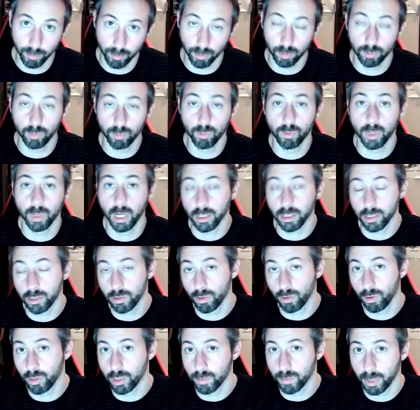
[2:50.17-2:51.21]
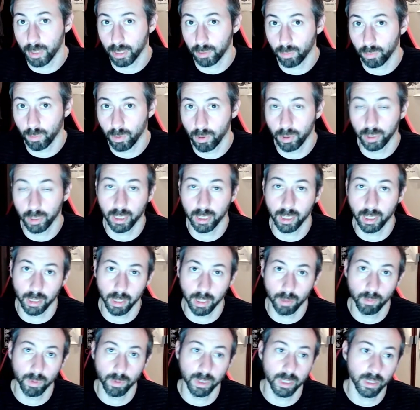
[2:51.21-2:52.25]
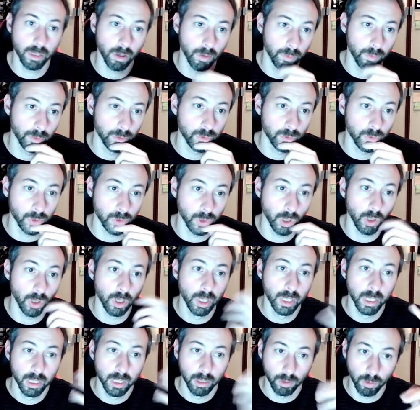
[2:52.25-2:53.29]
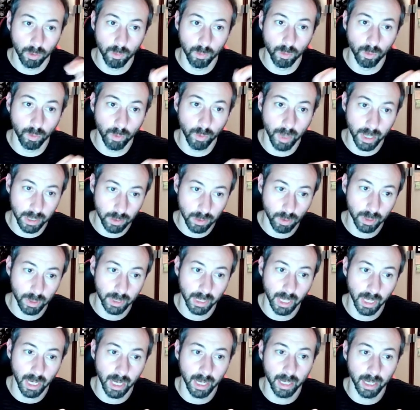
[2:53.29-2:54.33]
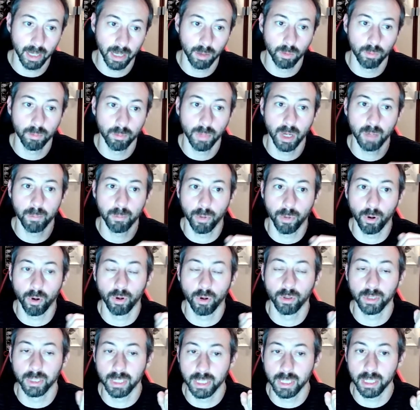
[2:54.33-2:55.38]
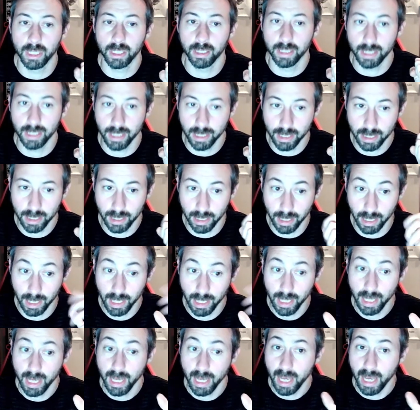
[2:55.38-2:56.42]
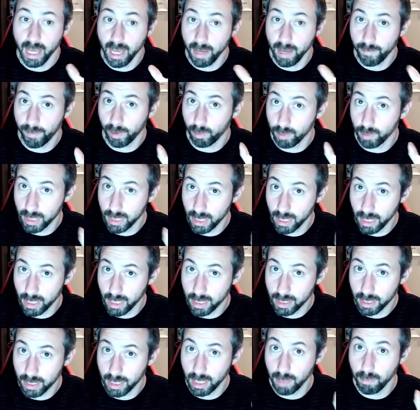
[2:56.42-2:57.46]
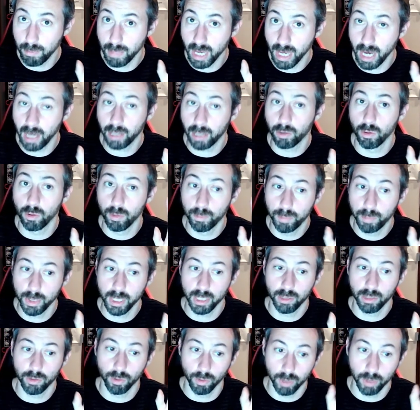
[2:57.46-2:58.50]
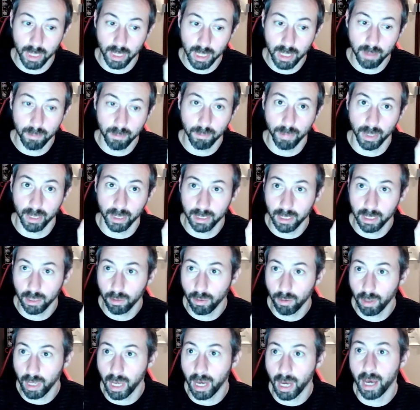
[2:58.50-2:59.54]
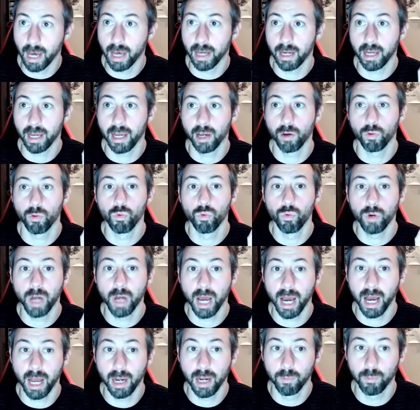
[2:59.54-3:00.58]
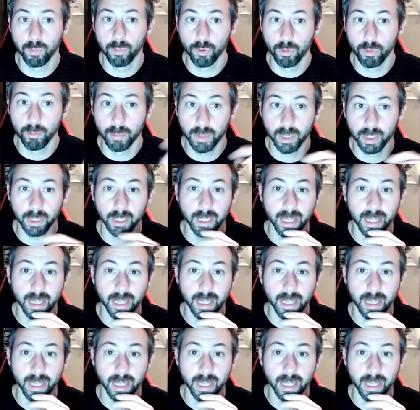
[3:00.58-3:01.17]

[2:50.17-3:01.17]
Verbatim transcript: fortuna, sono in smart working e quindi ho potuto comunque ascoltare un bel po' di dischi. E fra questi dischi mi ha colpito in particolare un album